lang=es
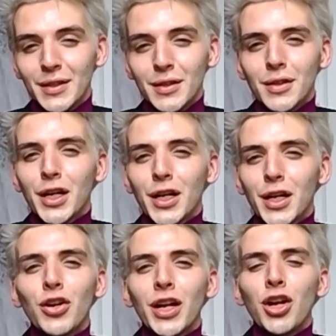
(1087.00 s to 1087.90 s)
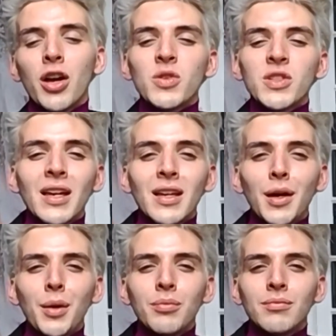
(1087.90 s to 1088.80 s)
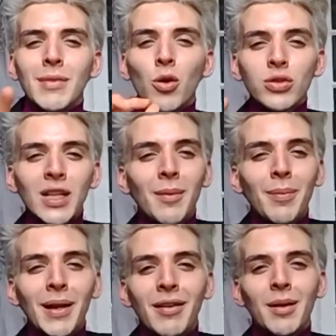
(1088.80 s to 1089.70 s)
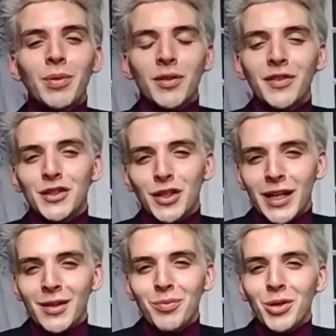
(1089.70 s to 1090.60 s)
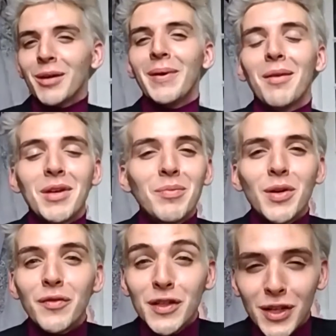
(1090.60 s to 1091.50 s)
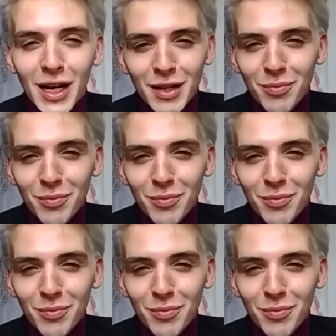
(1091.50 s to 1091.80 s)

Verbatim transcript: Creo que no. Y vos sabés que me gusta la palabra profesional, porque para mí el profesionalismo